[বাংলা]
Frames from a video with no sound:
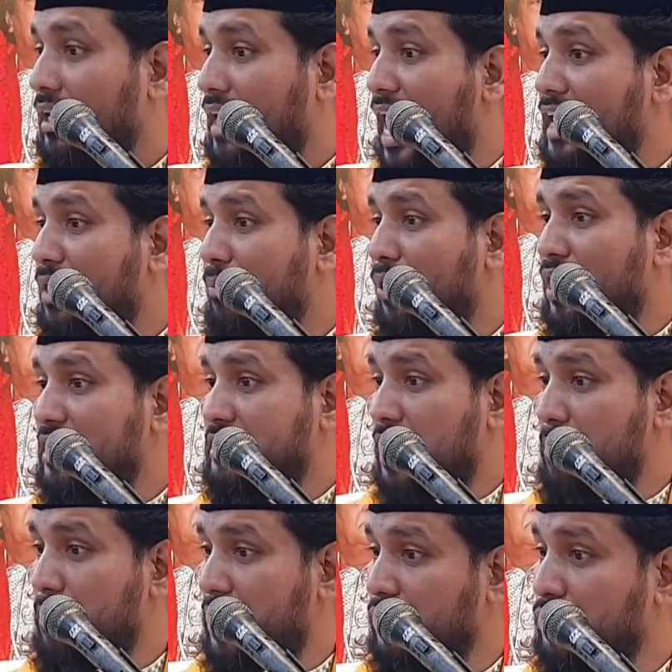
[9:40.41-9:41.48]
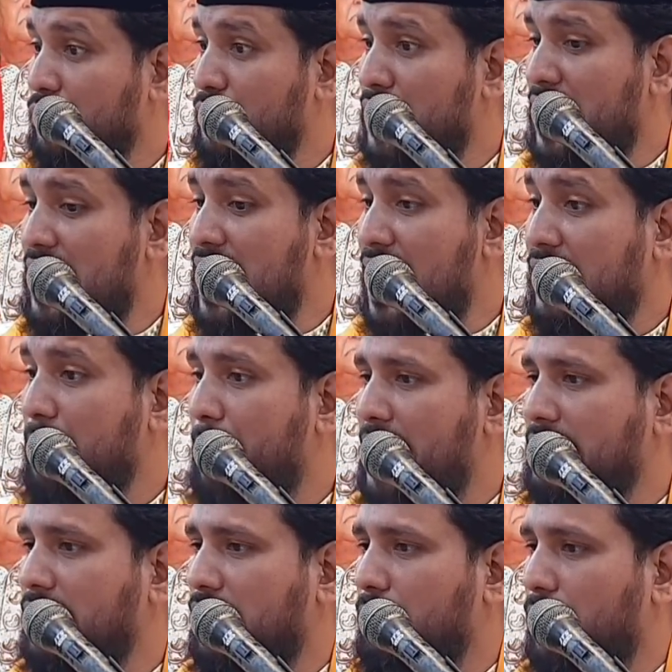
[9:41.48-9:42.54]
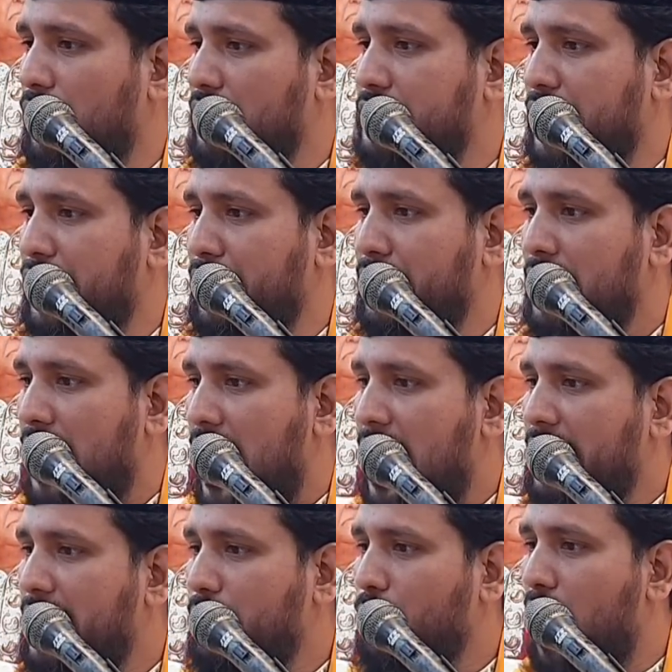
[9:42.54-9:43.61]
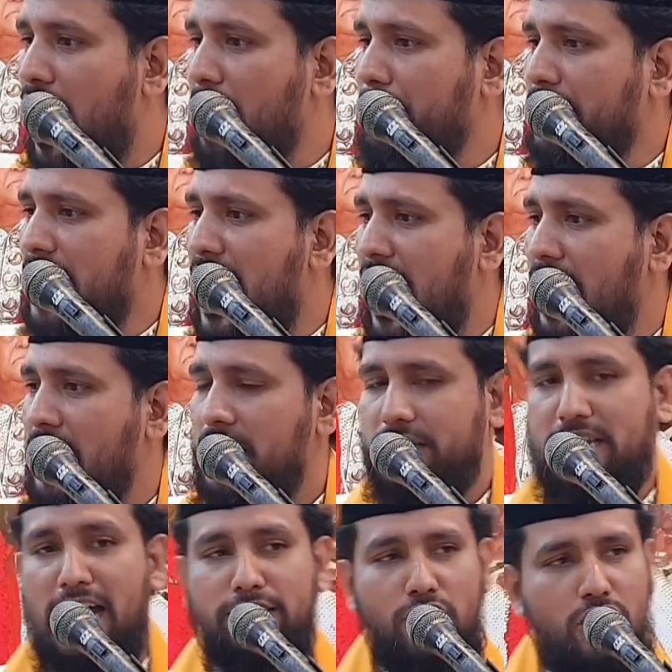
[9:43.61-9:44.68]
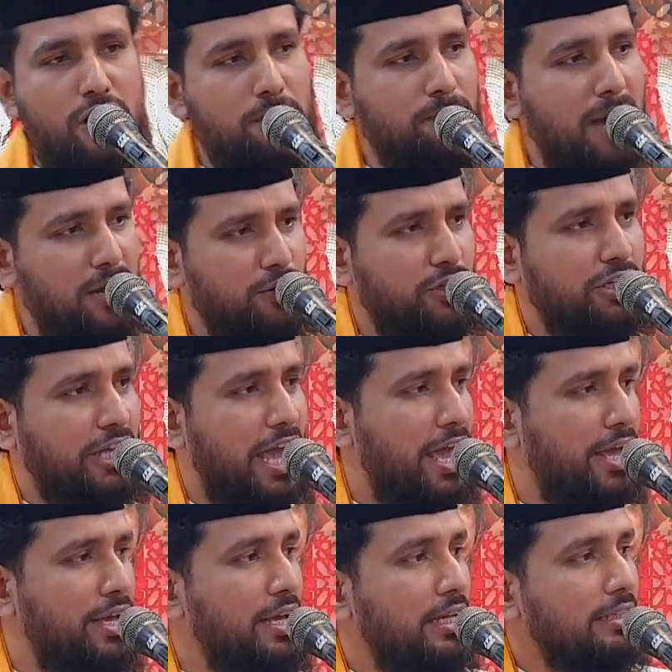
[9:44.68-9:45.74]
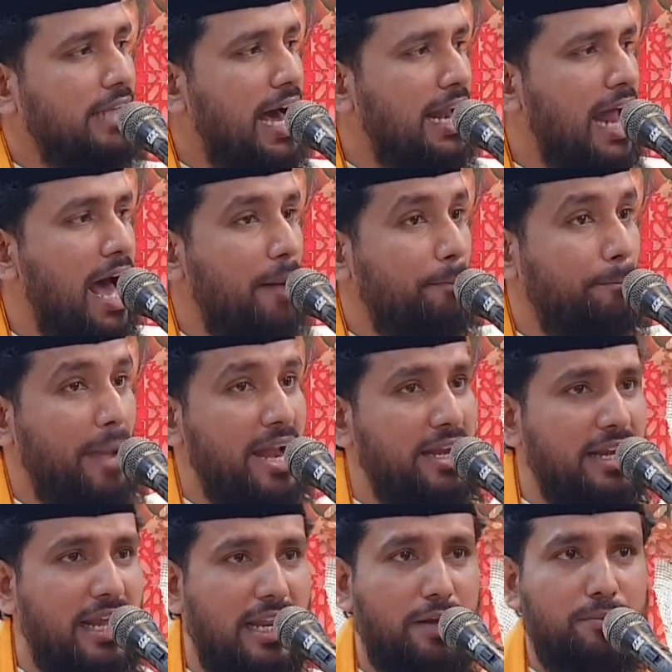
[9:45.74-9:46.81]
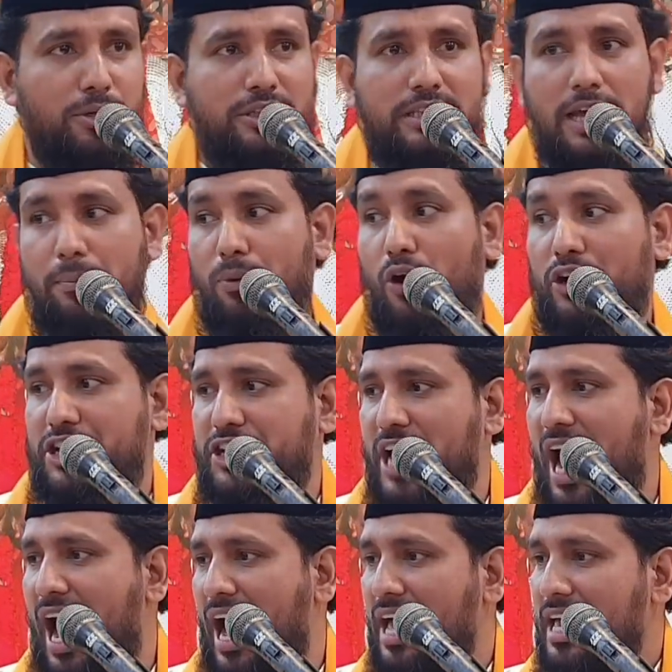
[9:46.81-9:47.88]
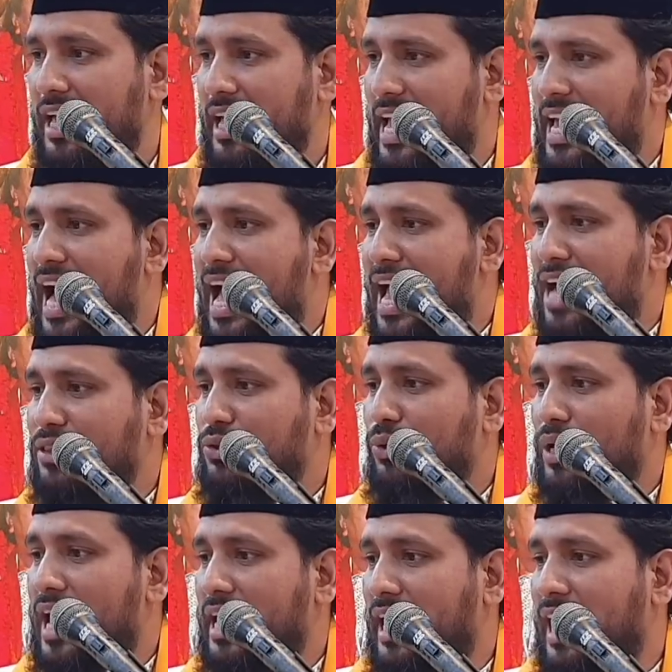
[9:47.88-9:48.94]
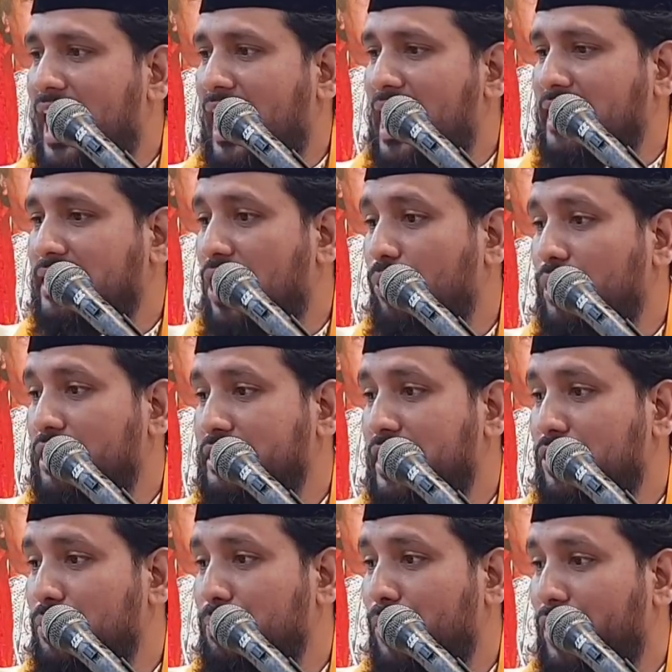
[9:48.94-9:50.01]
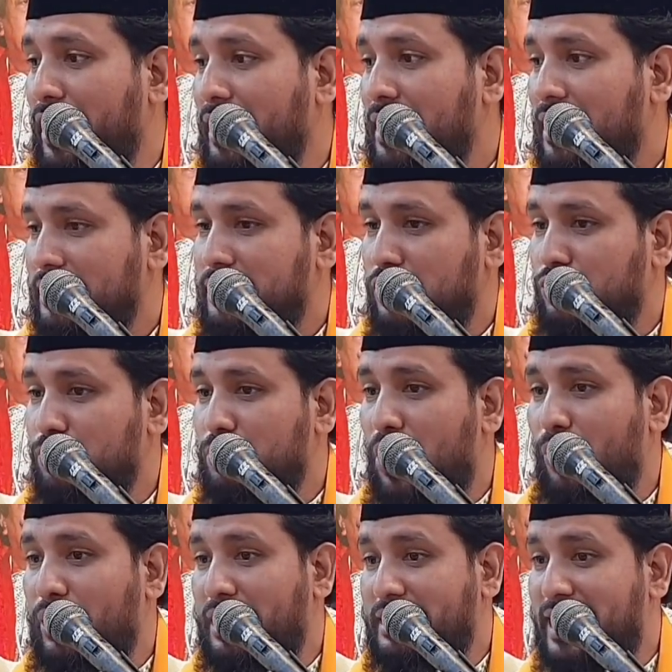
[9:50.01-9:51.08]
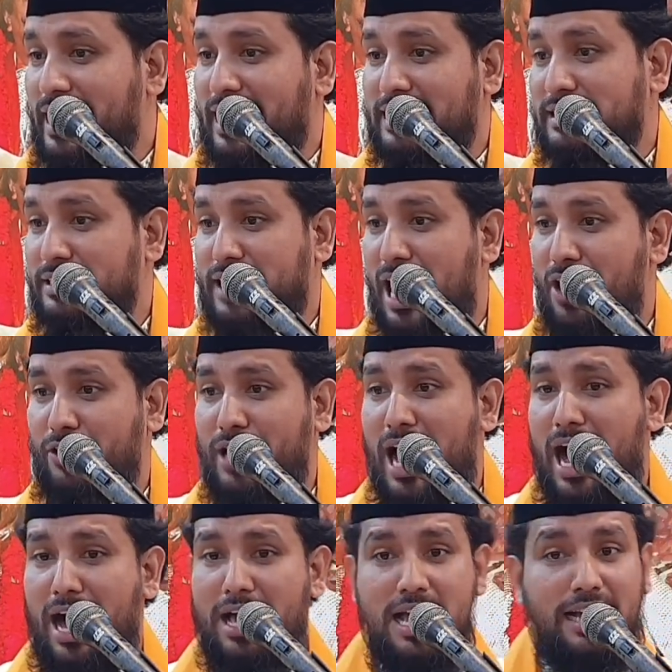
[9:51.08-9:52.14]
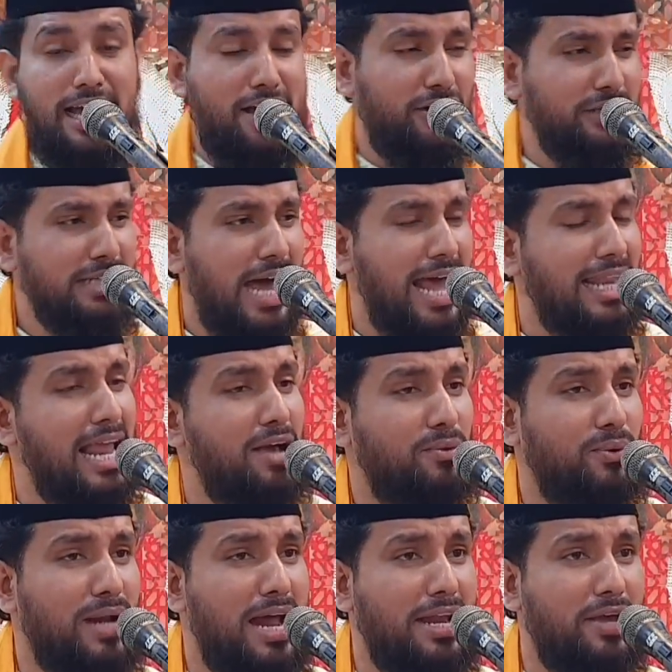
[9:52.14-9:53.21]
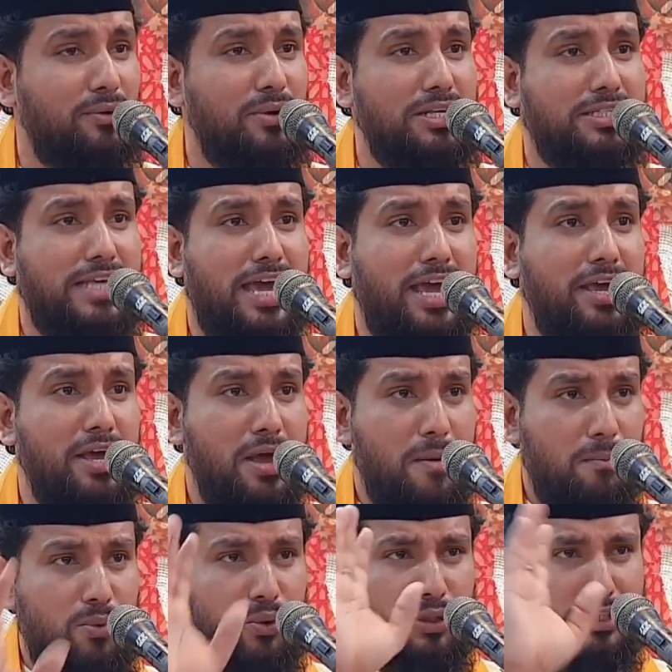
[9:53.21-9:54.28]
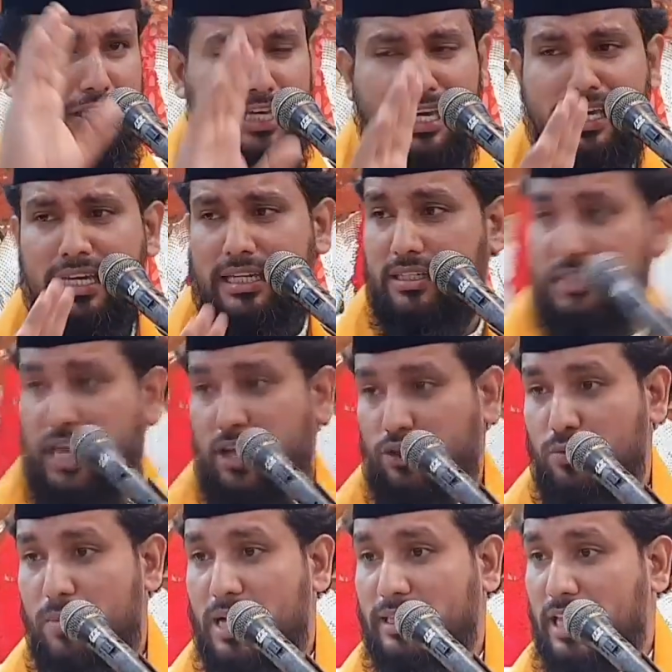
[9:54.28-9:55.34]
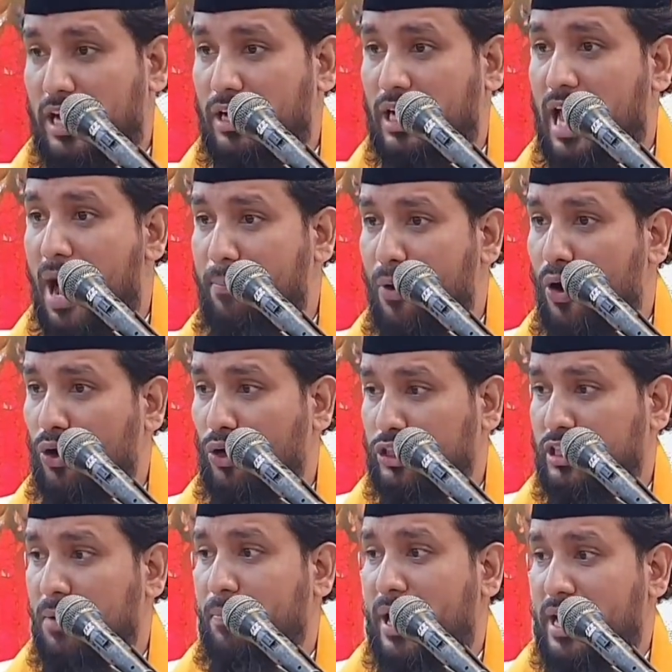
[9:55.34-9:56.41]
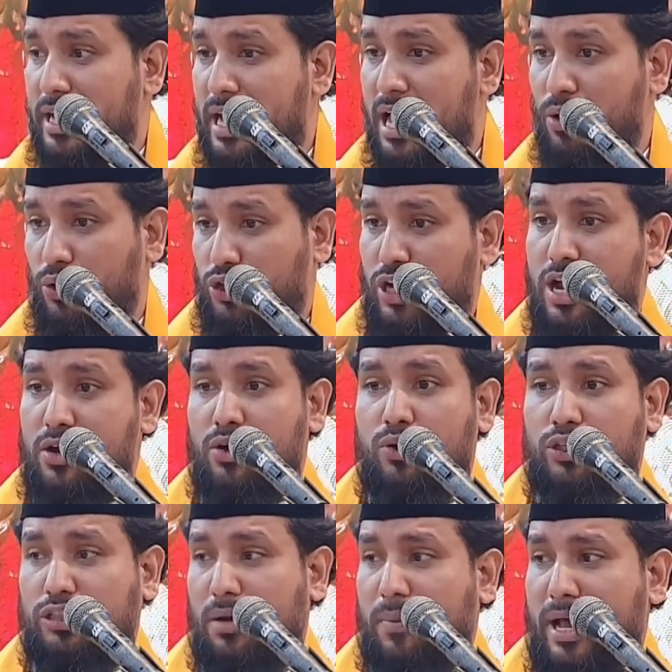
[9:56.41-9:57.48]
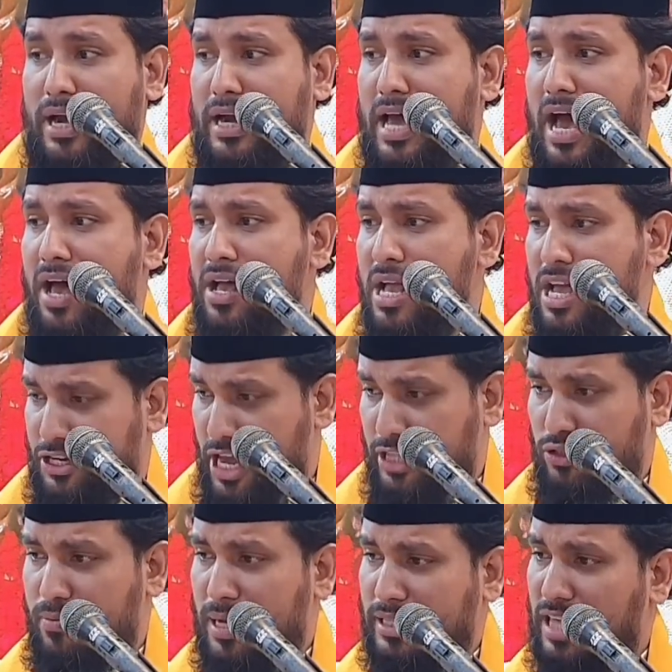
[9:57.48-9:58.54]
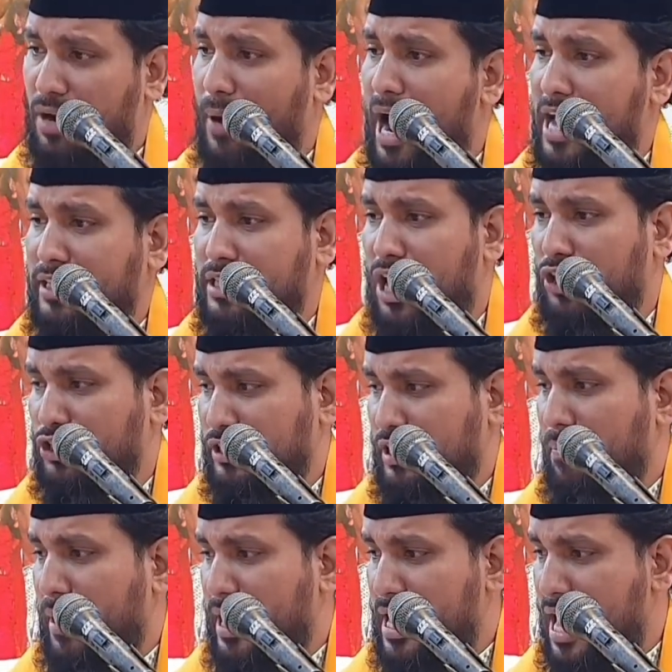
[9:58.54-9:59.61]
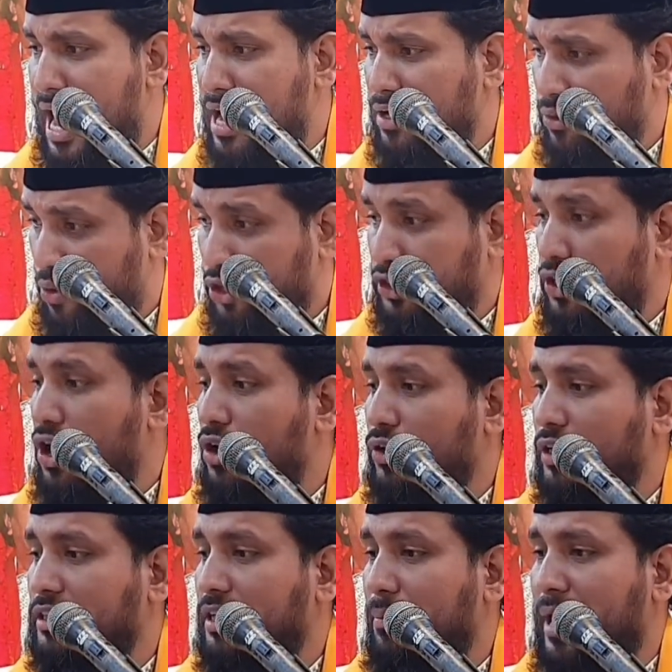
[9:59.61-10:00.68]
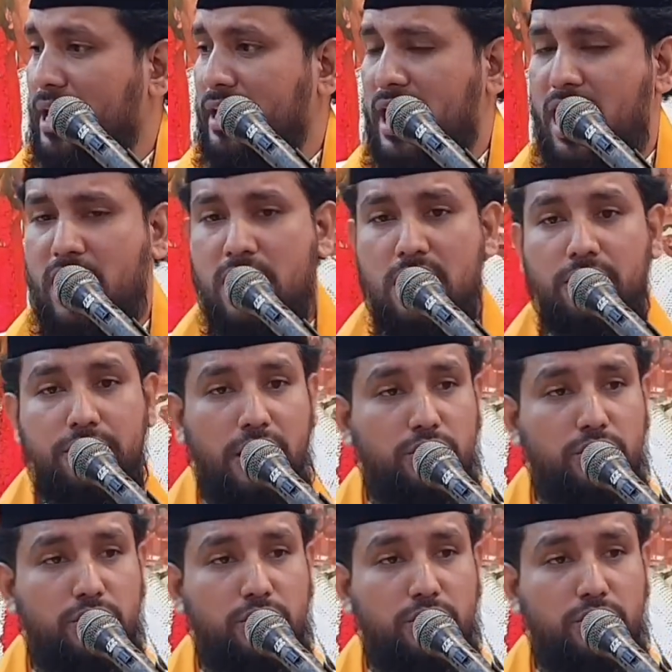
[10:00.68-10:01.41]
কাকে বলেছে মিন্দুনিল্লাকে বাতিল বলেছে আর এই ওহাবিরা সাধারণ মানুষকে তারা প্যান্ডেলের মধ্যে বৈশা এই আয়াতগুলারে লাগায় দেয় অলিদের উপরে যে তোমরা অলিদের কাছে যাও না কারণ আল্লাহ কোরআনে কইছে মূর্তি সে তোমাদের লাভও করতে পারে না লোকসানও করতে পারে না সে তোমাদের ফায়দাও দিতে পারে না ক্ষতিও করতে পারে না সে